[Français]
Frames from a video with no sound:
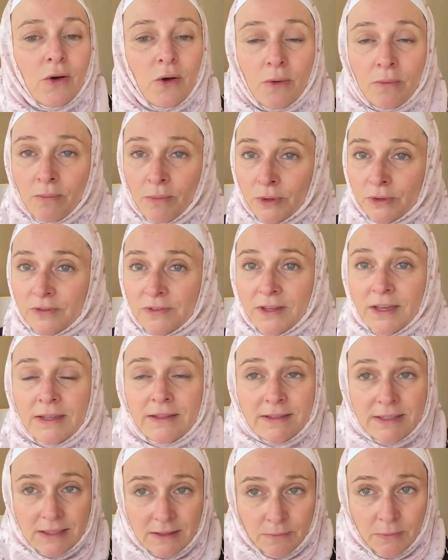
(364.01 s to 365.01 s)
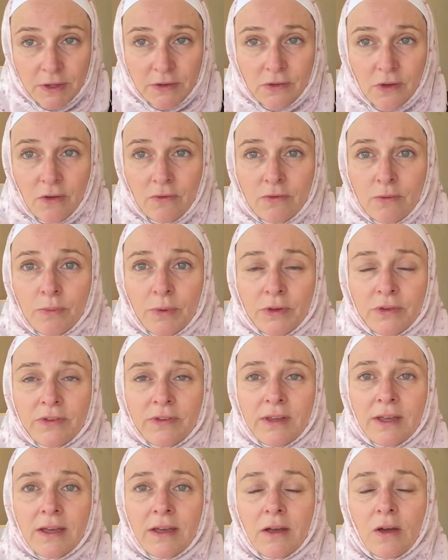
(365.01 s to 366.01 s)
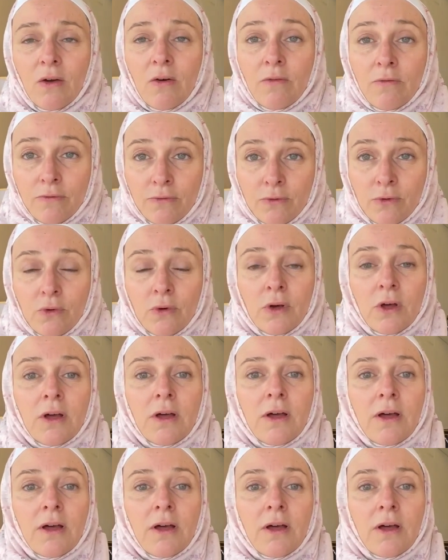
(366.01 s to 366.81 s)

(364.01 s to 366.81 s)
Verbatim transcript: Commentez, dites-moi ce que vous pensez, vous,